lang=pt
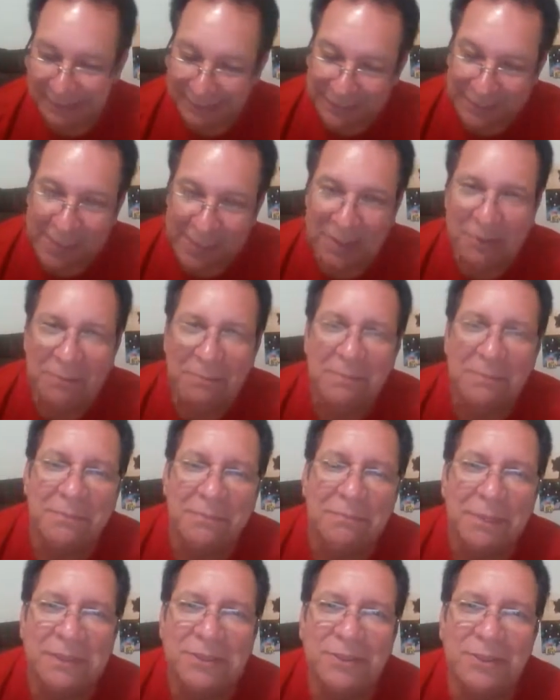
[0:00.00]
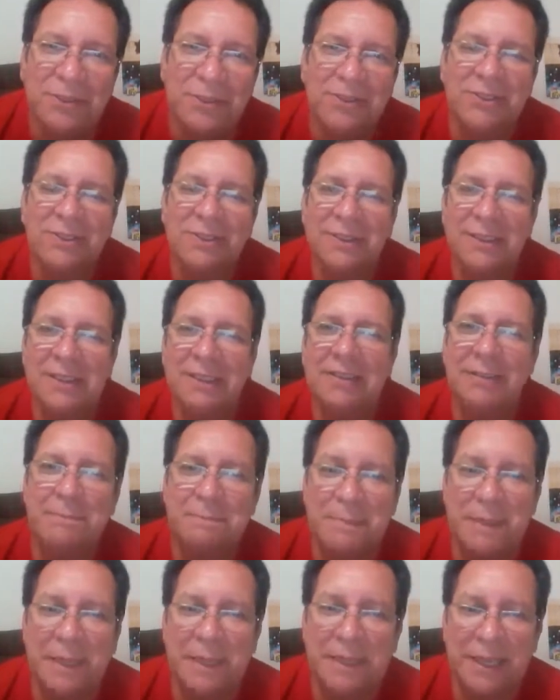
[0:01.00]
Claro, para sorte dele,
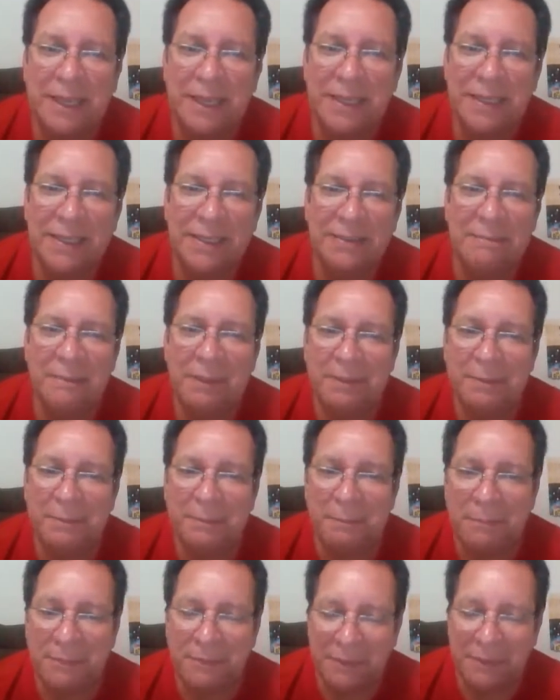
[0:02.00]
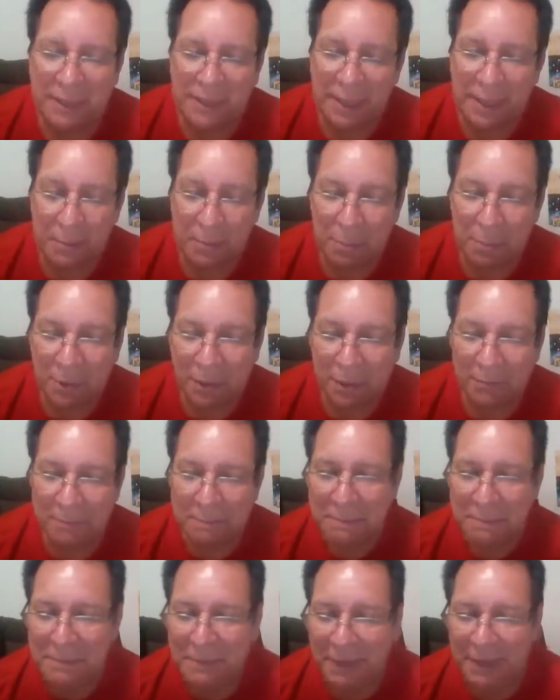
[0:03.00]
naquela época,
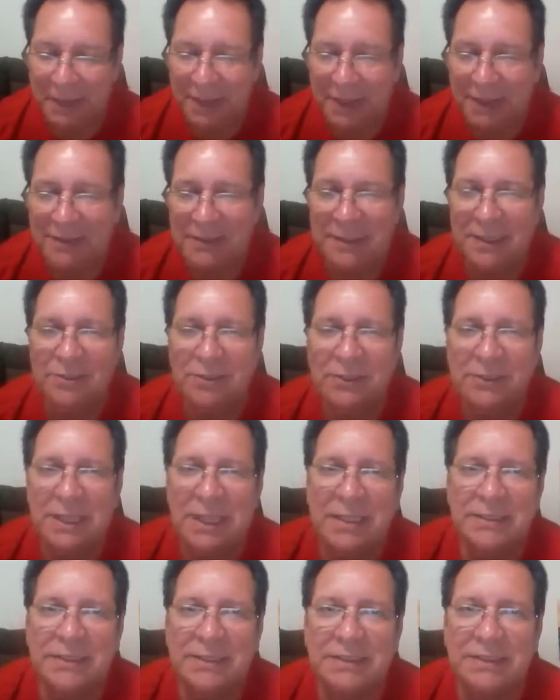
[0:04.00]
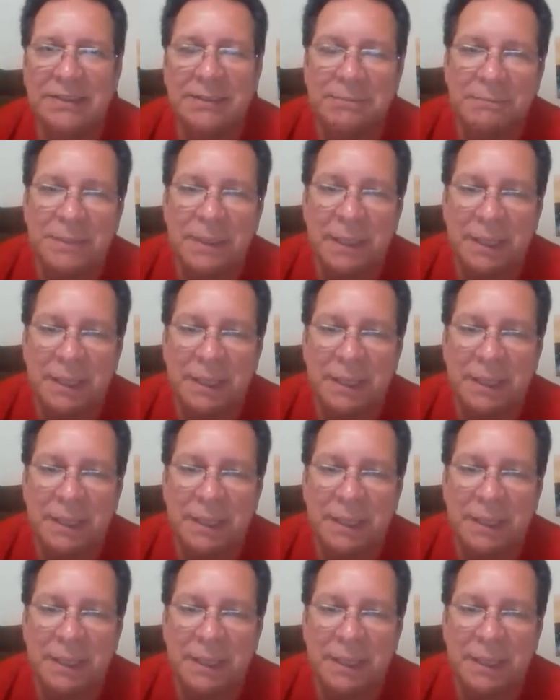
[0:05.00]
as calçadas.